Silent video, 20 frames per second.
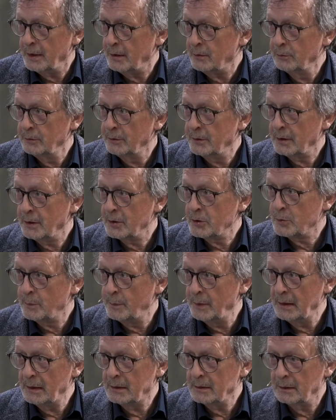
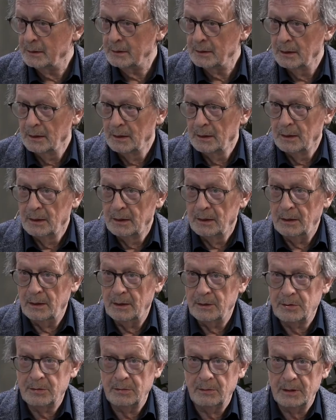heruntergespielt hat,
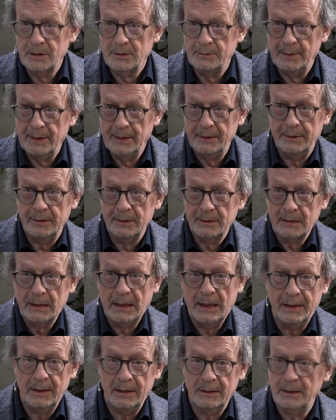äh, so als wären das
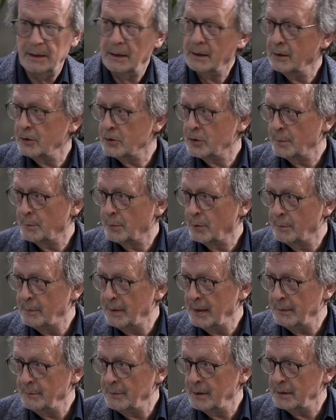kleine technische
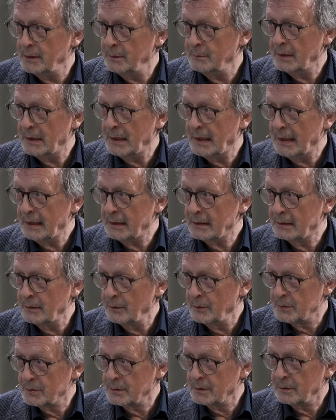Probleme, die man leicht
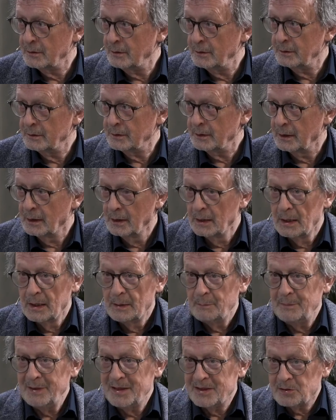lösen könnte.
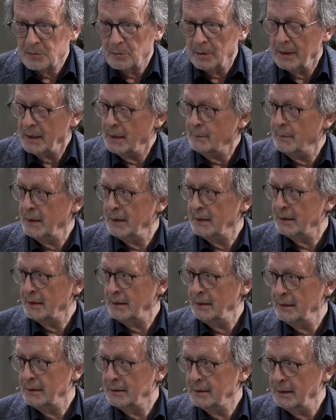Mit so einer
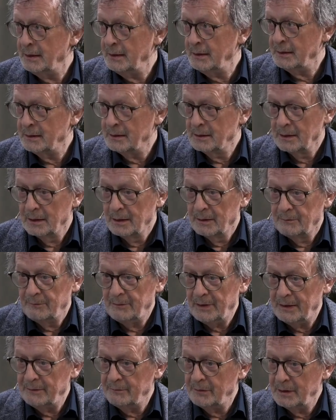Mentalität
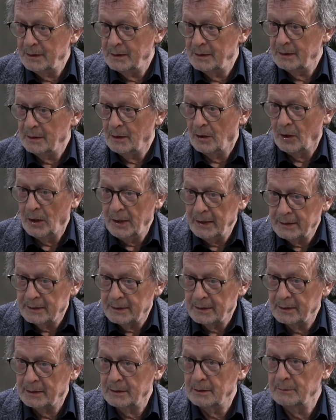werden wir die
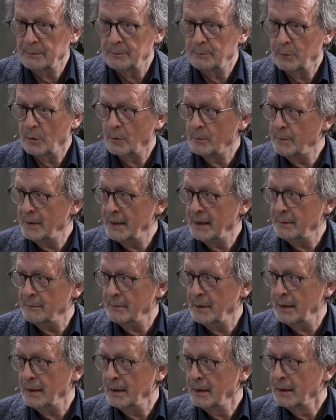heutigen
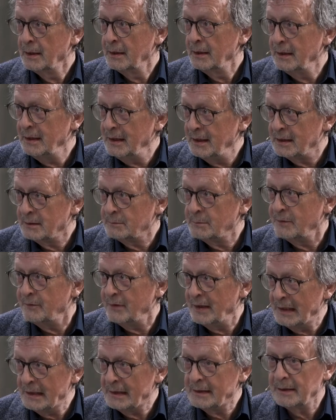Probleme nicht
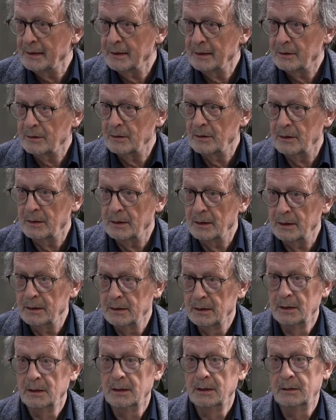bewältigen können.
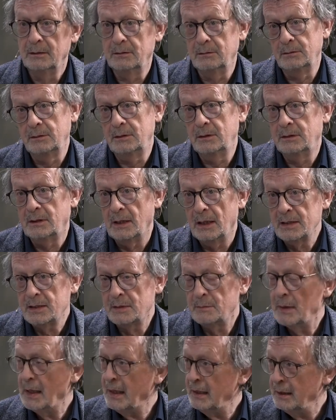Und
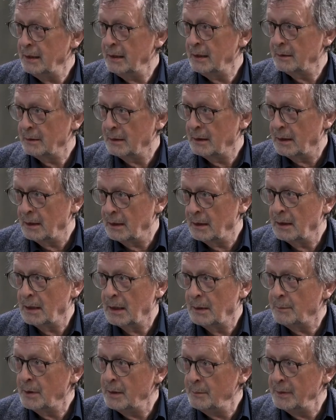das meine ich äh,
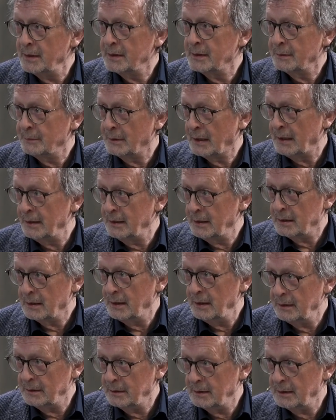einmal mit
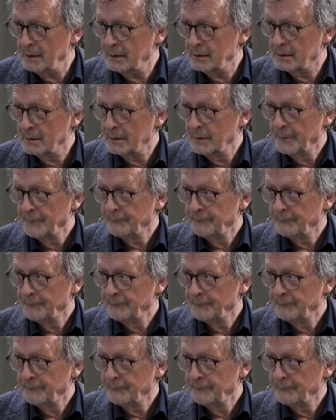Radikalität.